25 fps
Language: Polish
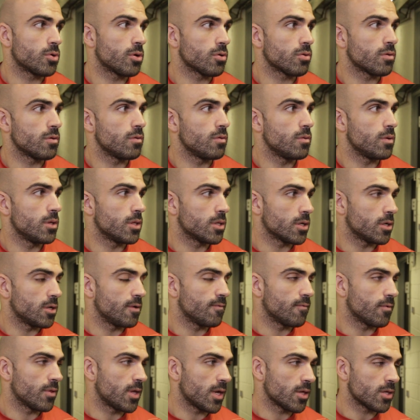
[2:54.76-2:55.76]
prosił i
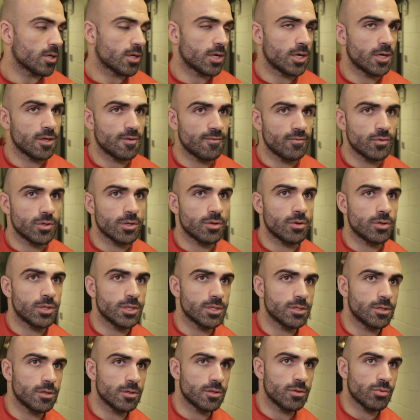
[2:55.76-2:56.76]
jeżeli wodarze KSW tylko
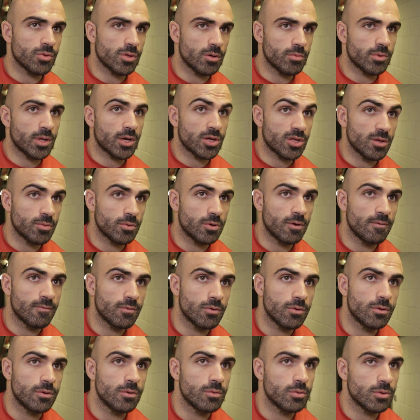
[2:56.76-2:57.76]
się zgodzą, żebym tak szybko
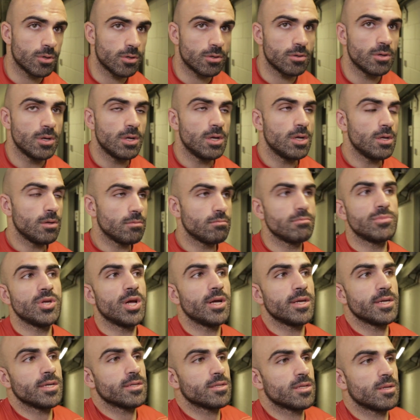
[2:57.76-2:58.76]
wrócił, to
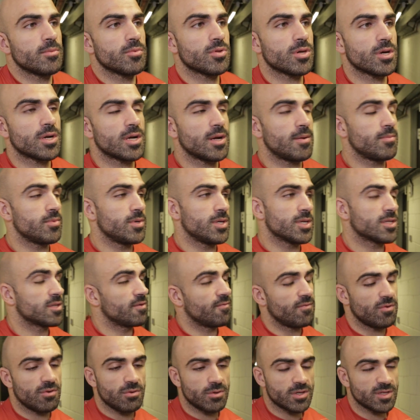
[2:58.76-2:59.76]
ja jestem, czekam, nie
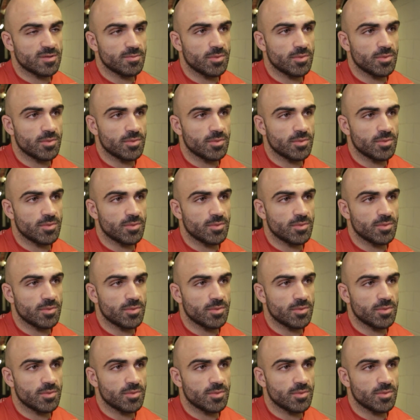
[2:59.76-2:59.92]
jestem w ogóle